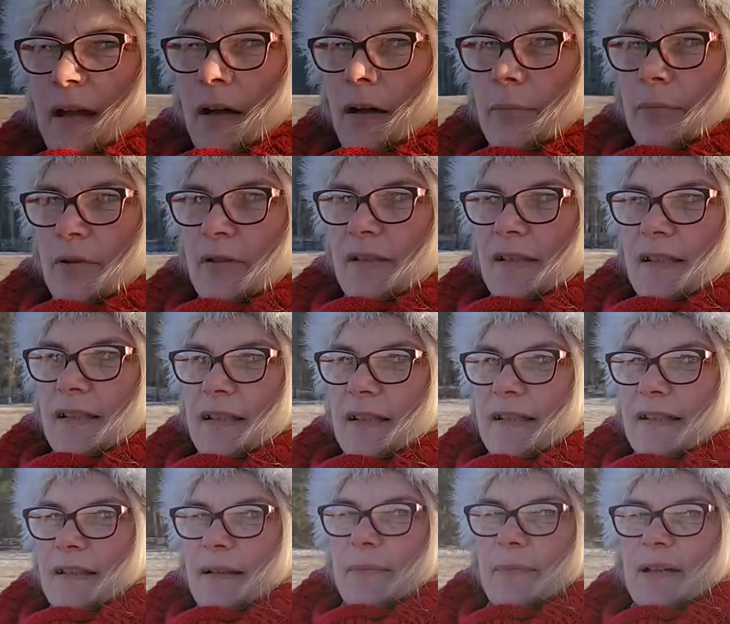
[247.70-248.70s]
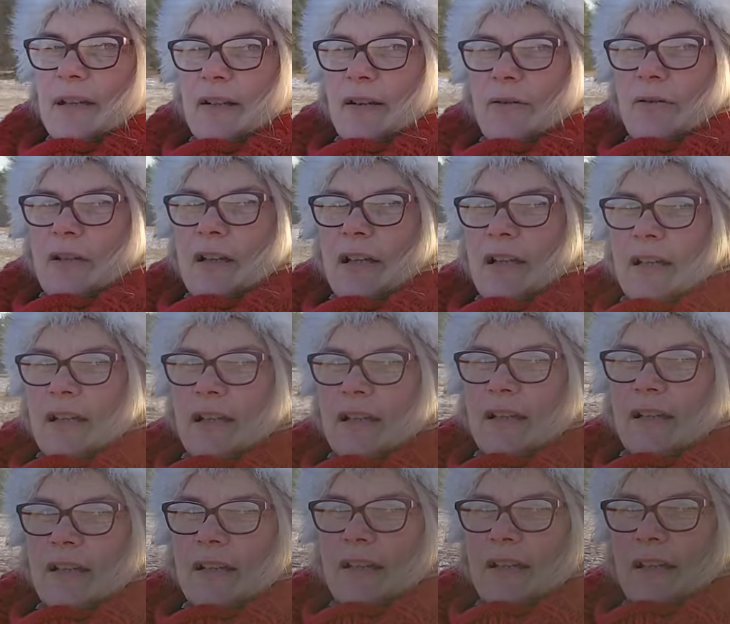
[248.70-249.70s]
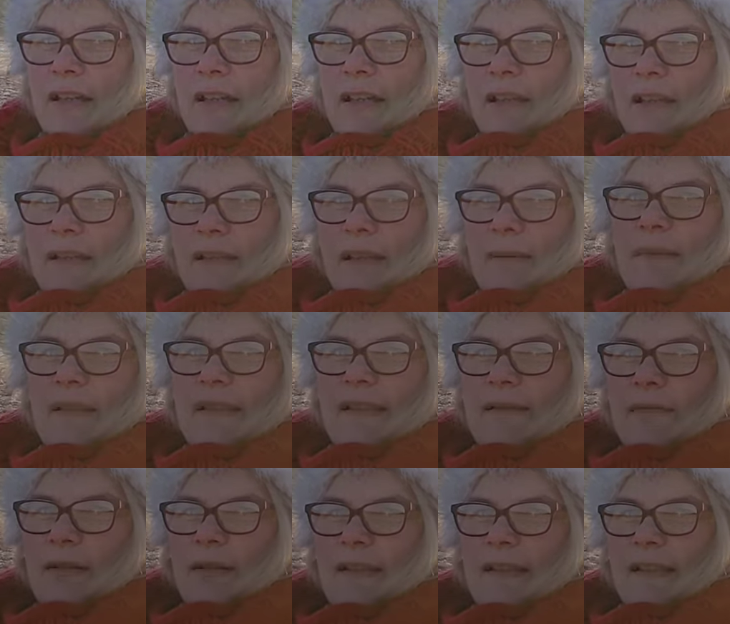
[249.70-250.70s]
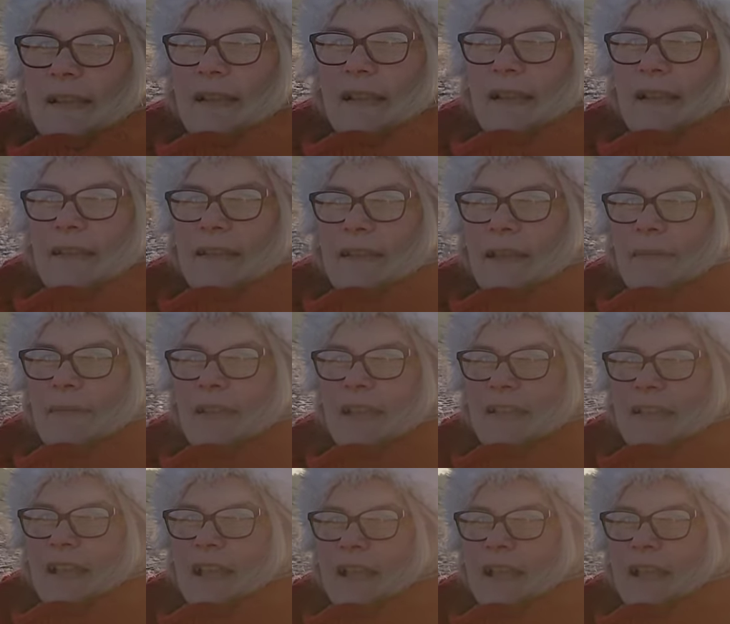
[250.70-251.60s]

obrócę się z kamerą. Tam jest słońce, tam jest